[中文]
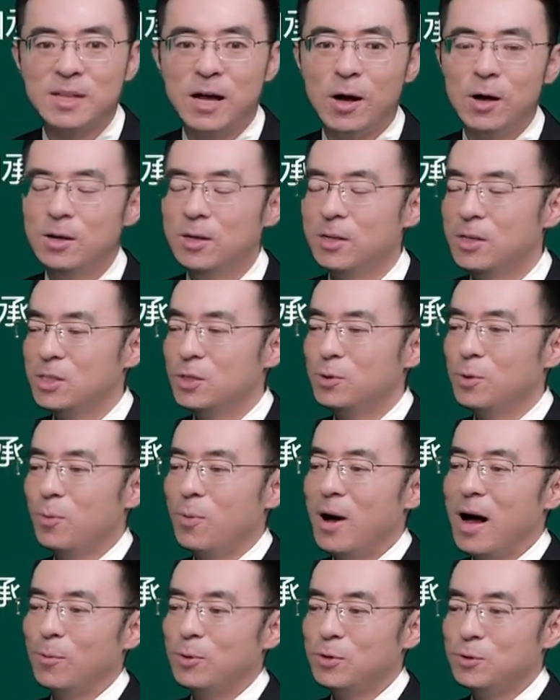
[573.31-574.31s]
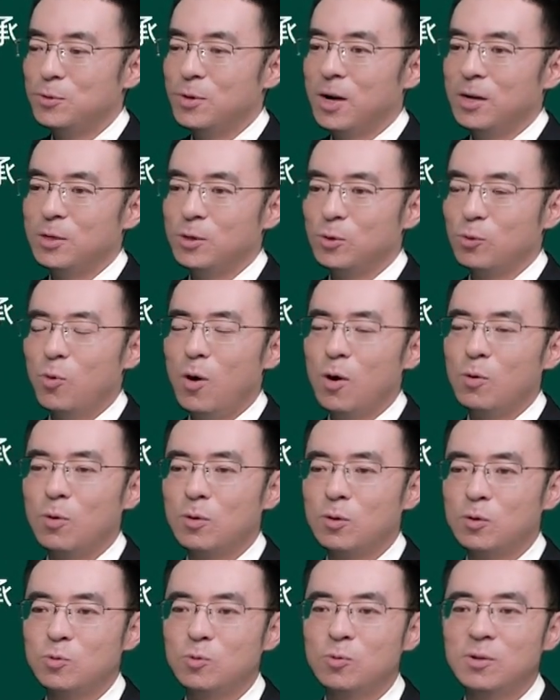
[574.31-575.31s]
好，这句话我需要你脱
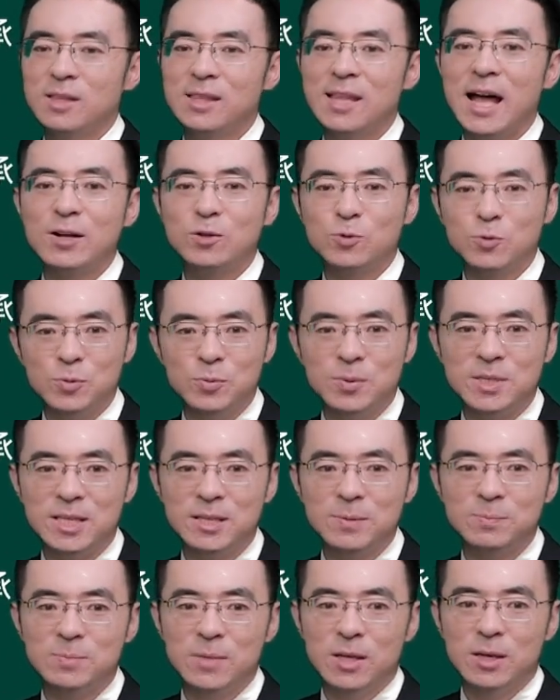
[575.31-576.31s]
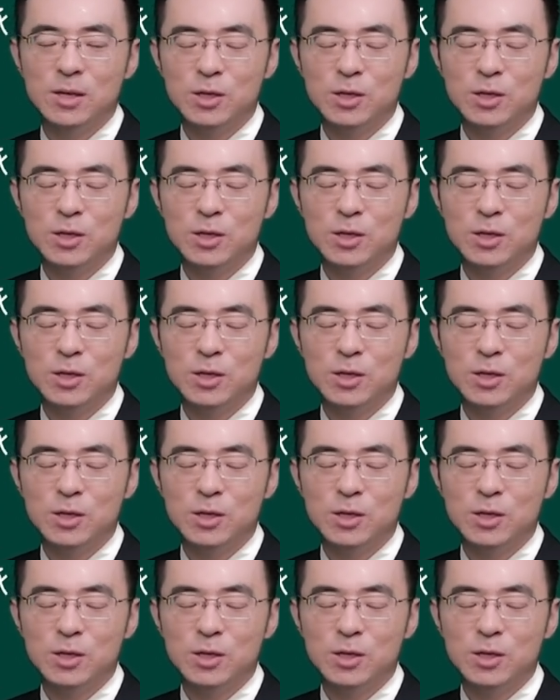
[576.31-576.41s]
口而出，烂熟于心。